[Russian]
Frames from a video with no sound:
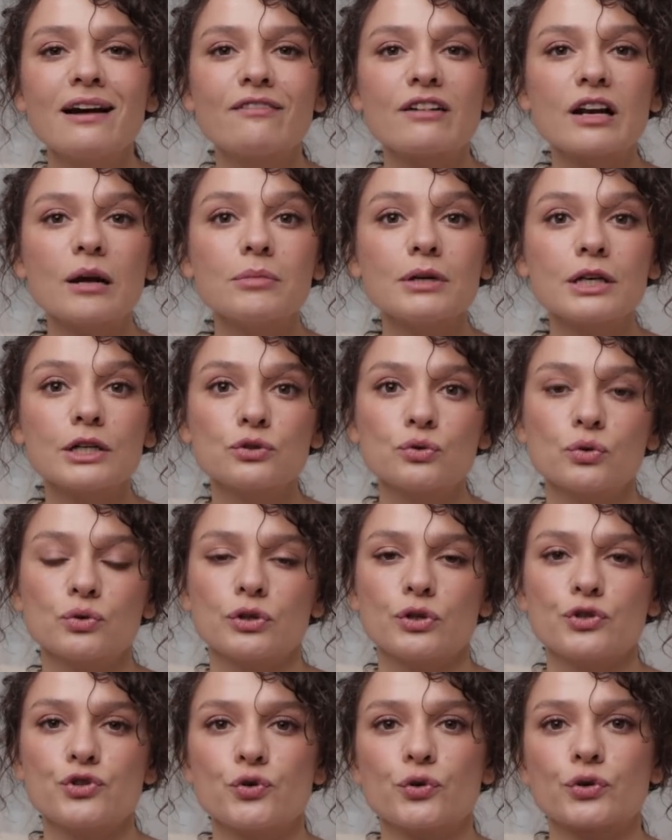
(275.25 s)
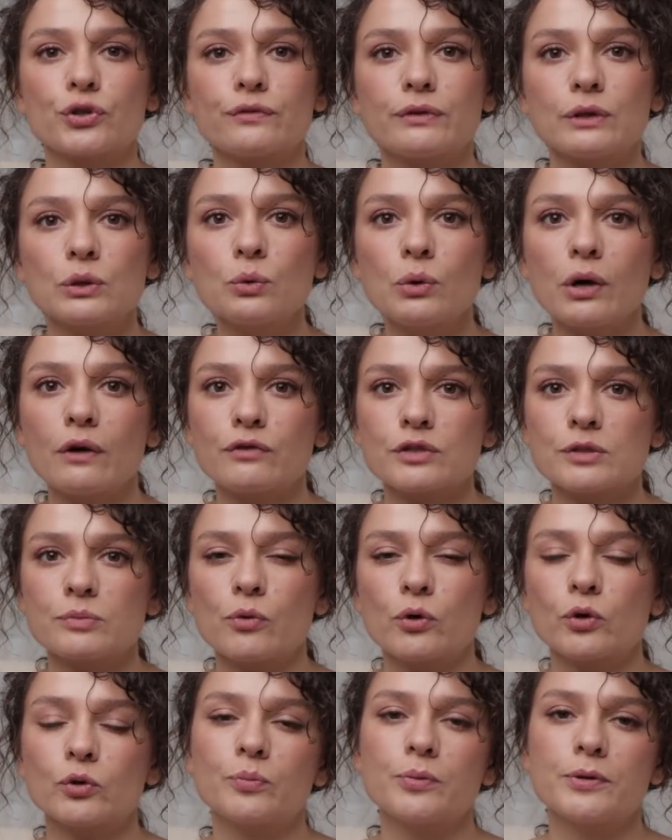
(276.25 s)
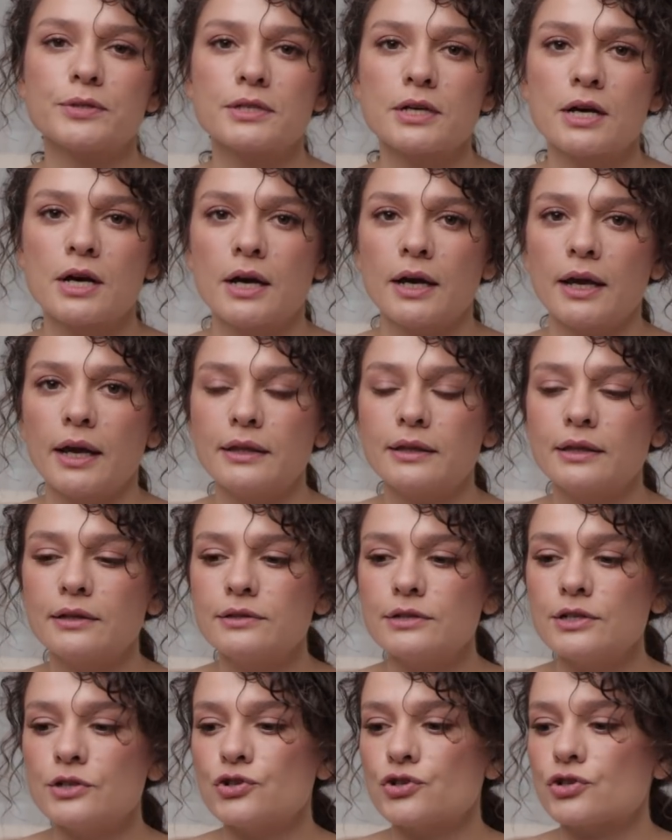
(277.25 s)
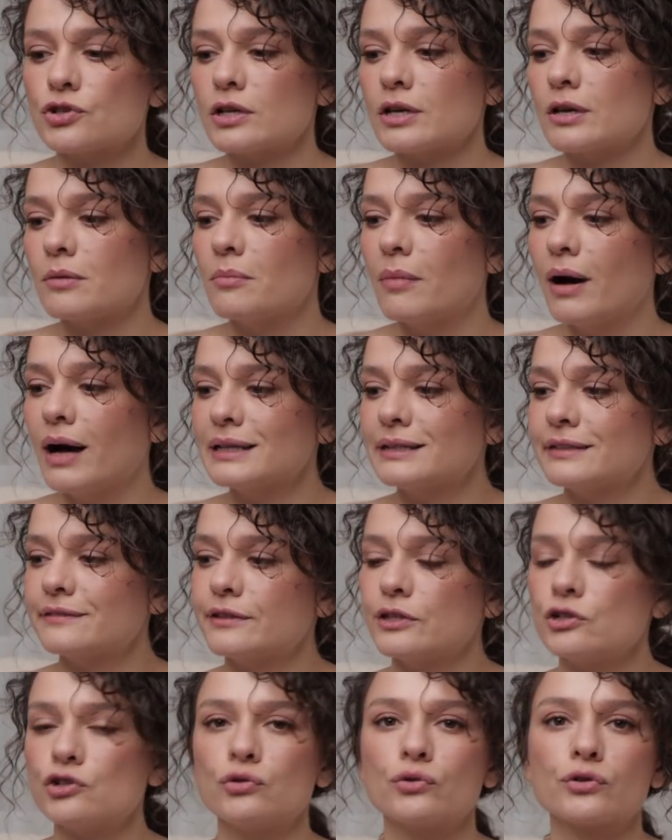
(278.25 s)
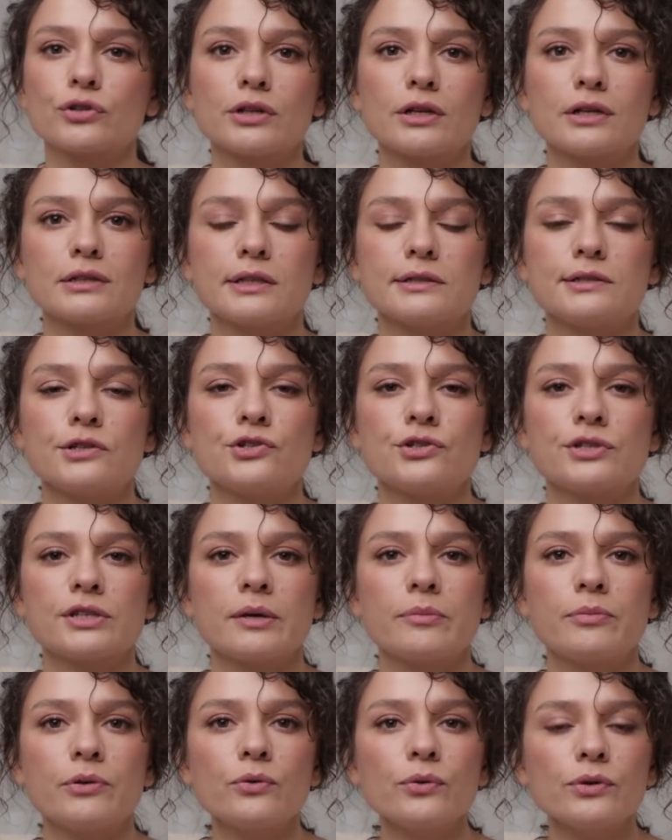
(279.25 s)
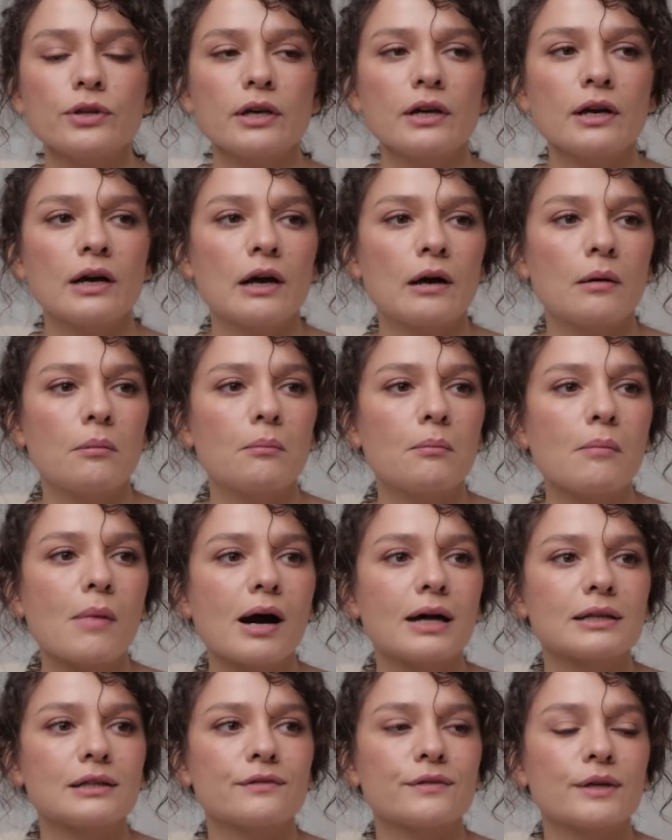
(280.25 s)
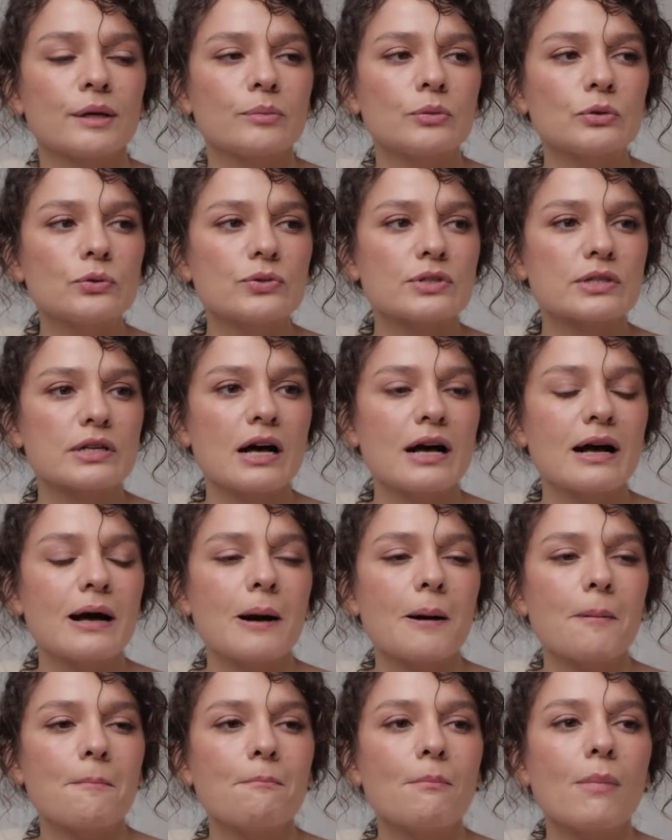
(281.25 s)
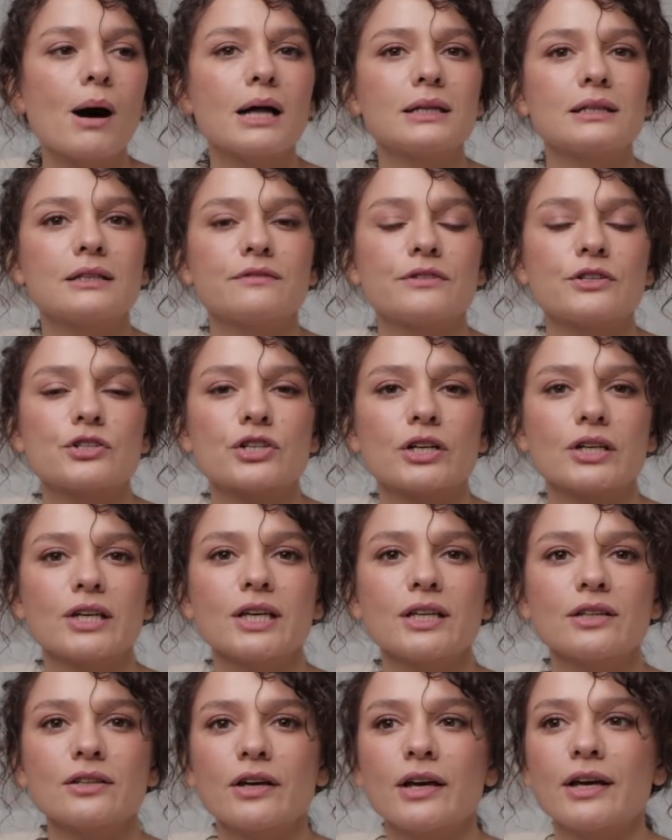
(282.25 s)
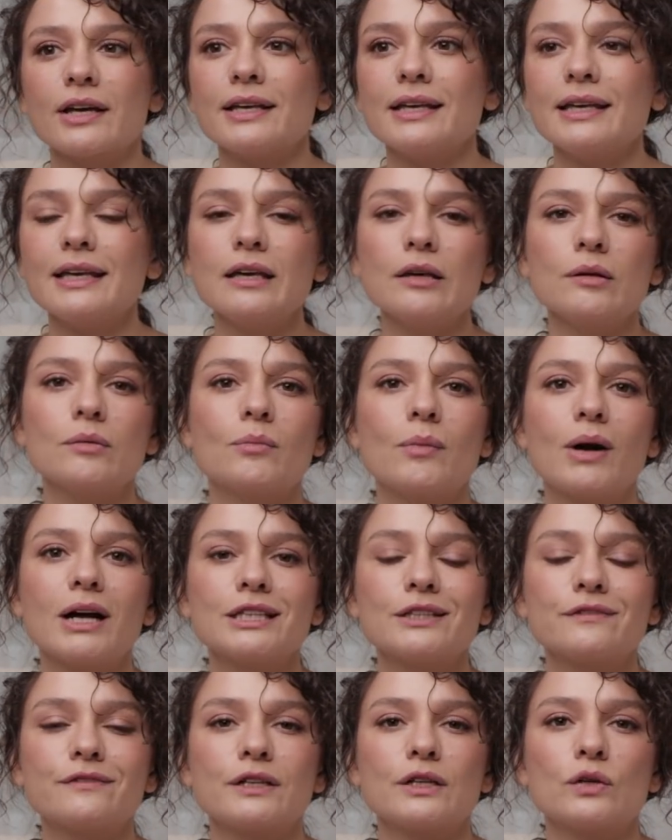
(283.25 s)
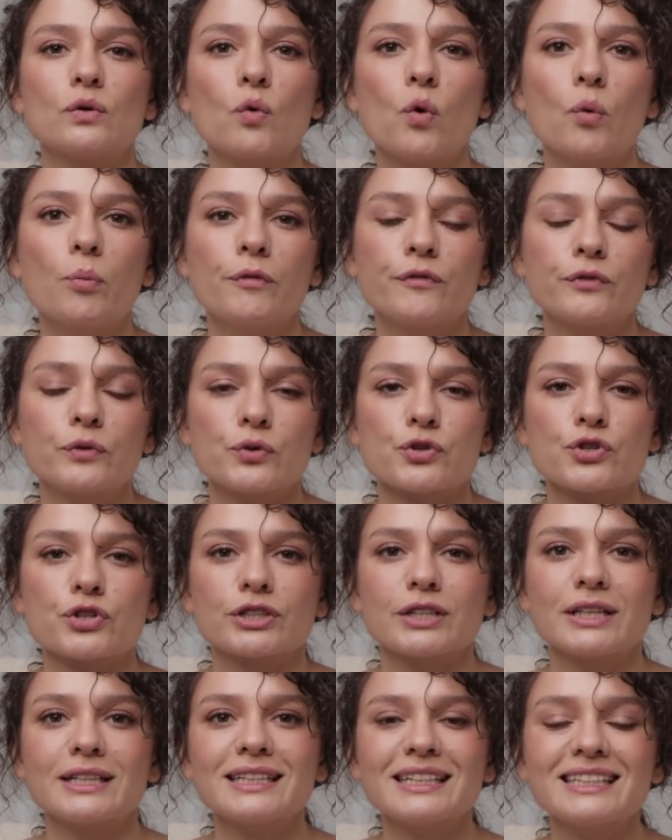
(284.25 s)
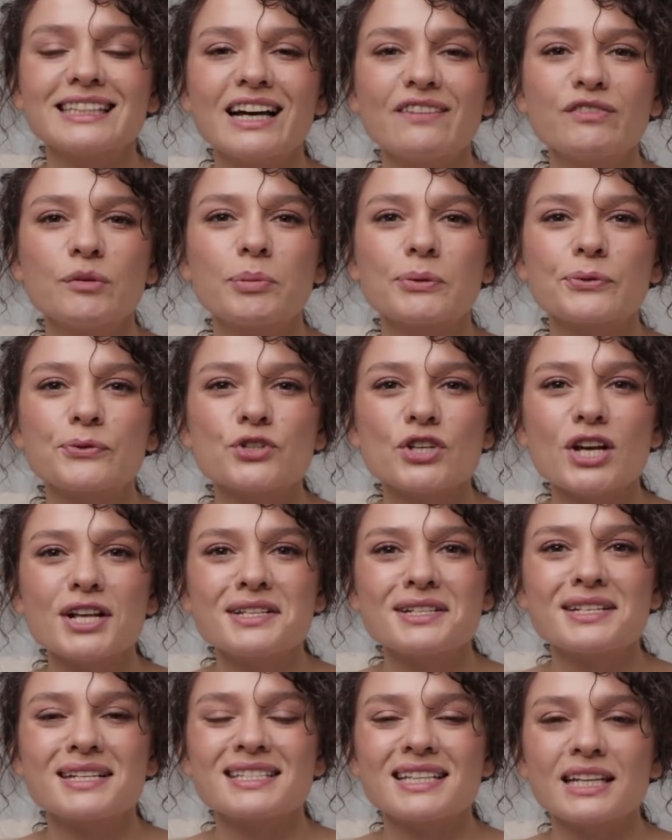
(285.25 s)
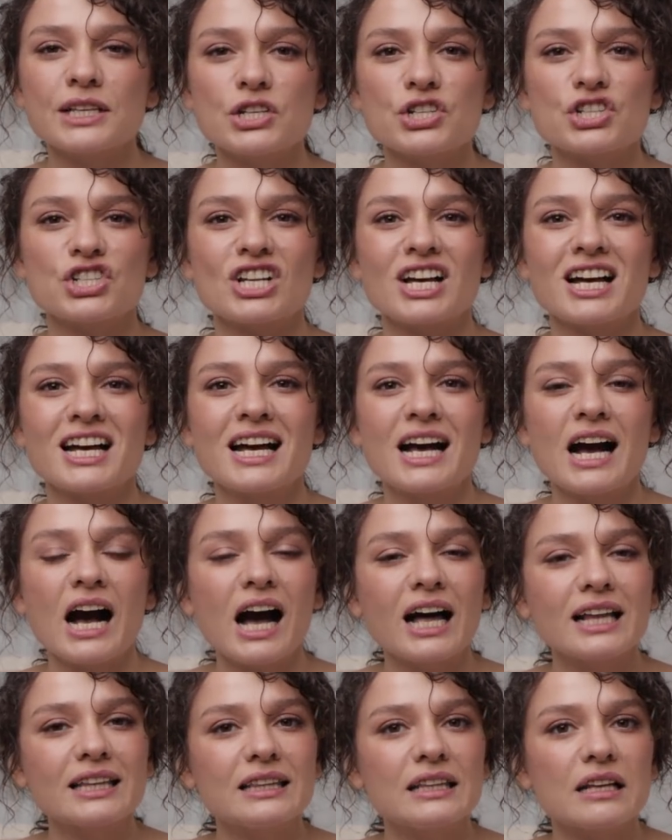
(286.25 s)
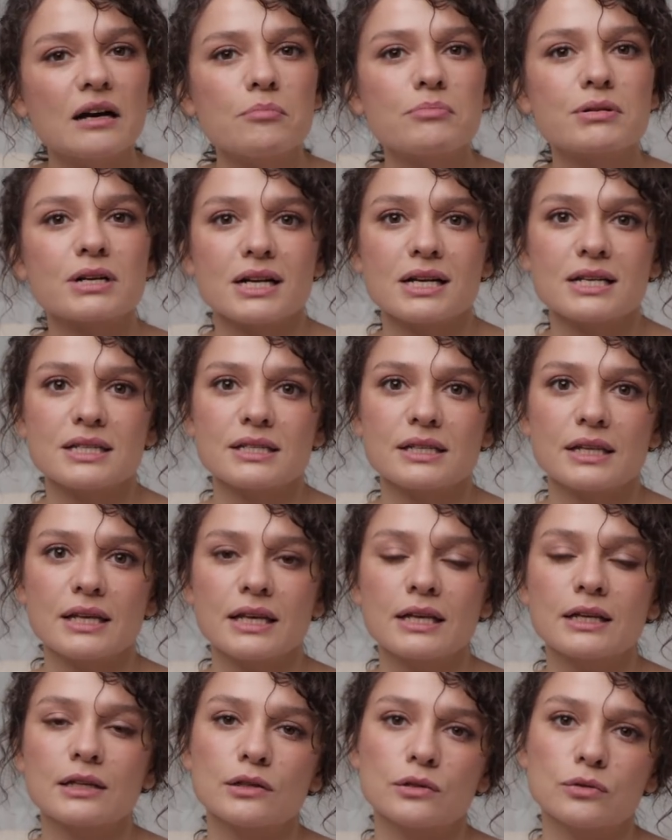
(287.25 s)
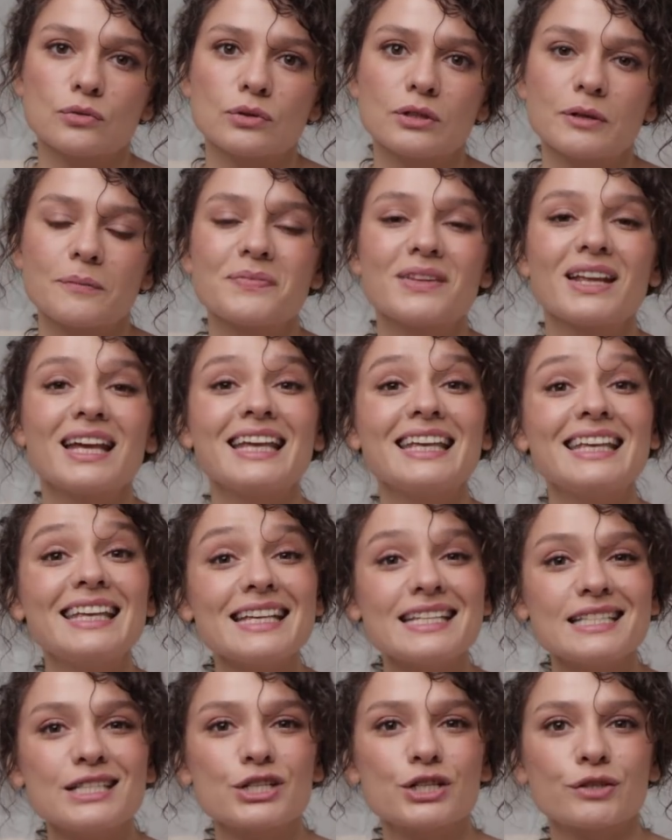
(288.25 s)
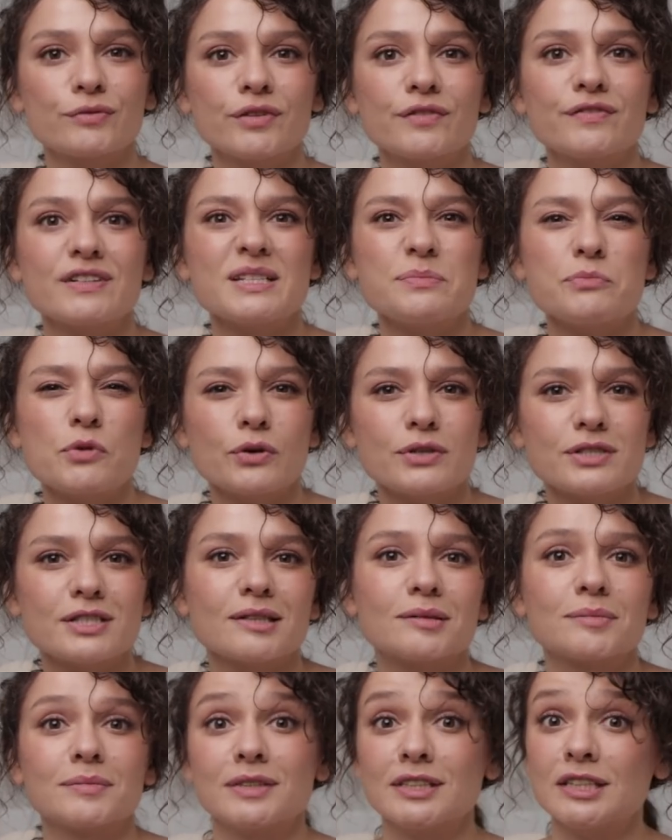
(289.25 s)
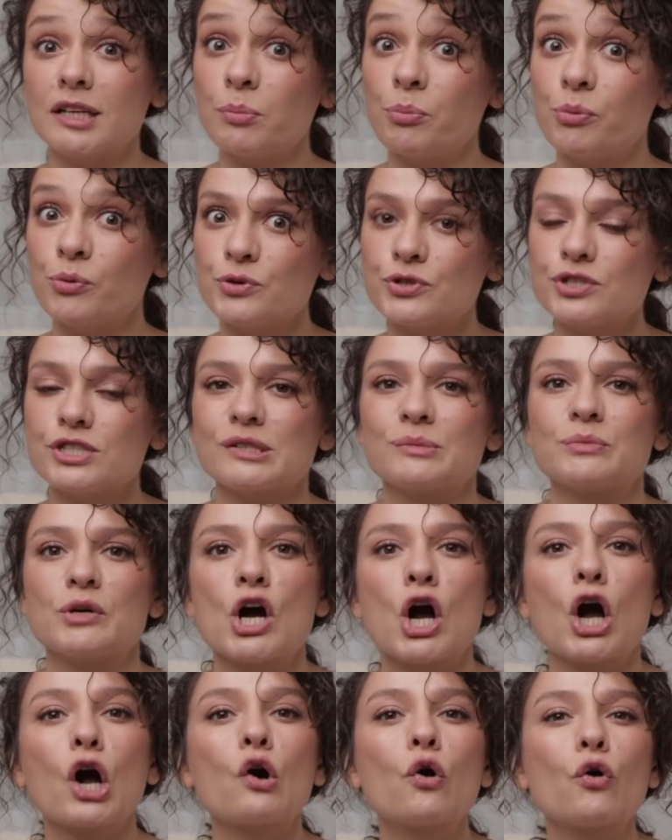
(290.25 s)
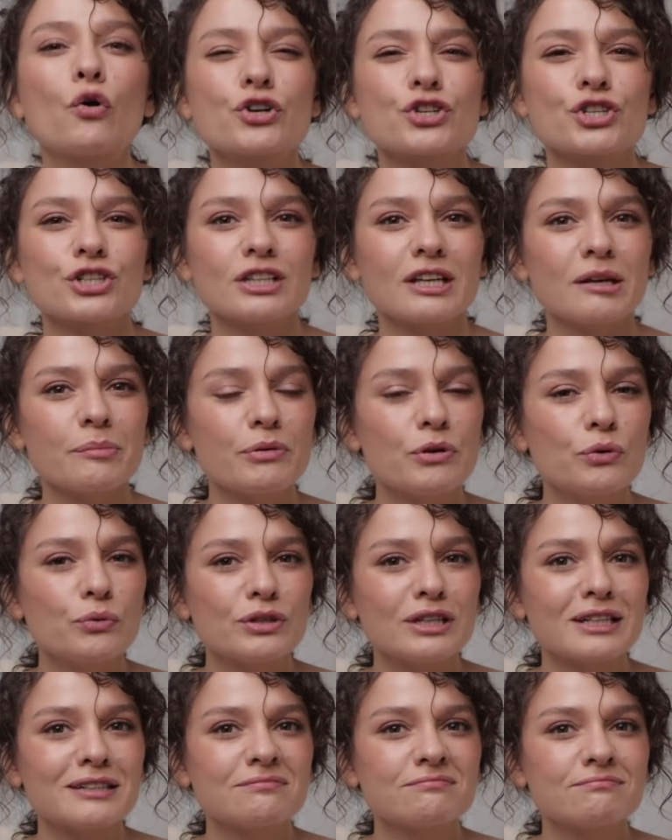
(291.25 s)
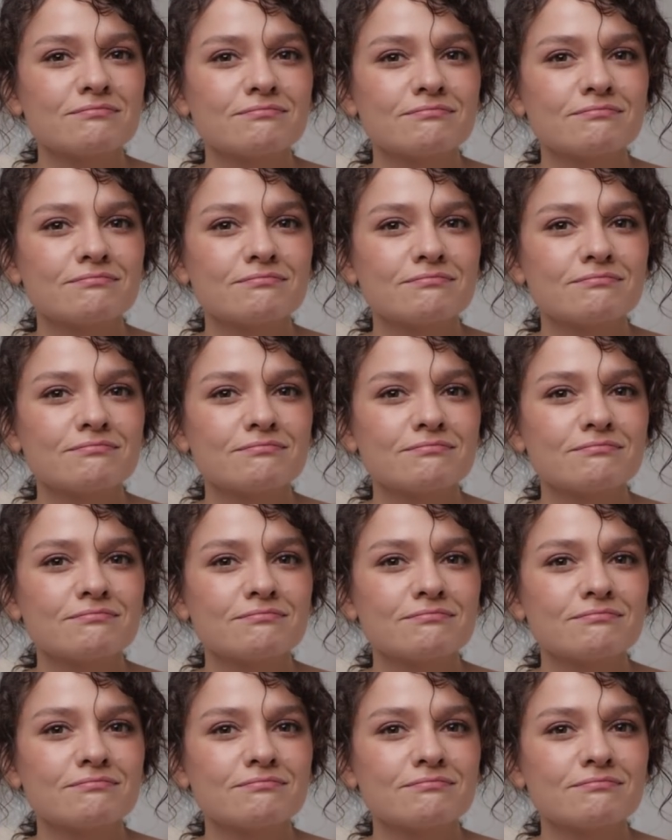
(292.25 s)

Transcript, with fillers: В рамках тотал черного лука у вас могут быть идентичные матовые черные классические брюки, матовая блуза, матовый жакет и матовая обувь кожаная. И тогда вы получаете достаточно однообразный лук. Если же вы возьмете, допустим, кожаные брюки,